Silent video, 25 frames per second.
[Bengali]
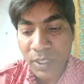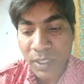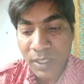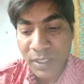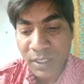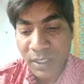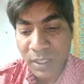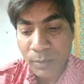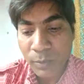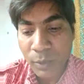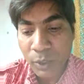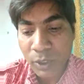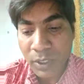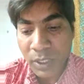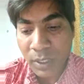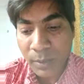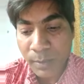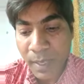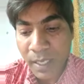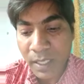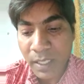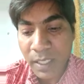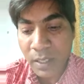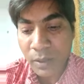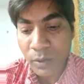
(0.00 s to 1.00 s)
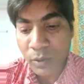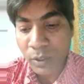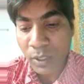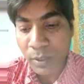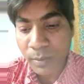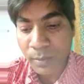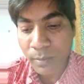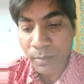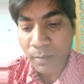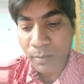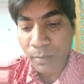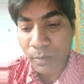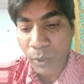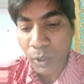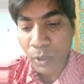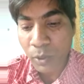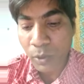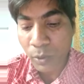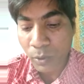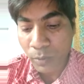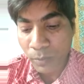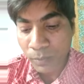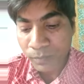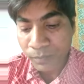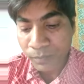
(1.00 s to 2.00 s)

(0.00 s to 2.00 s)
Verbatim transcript: নিজের মতে ব্যাখ্যা করে বলো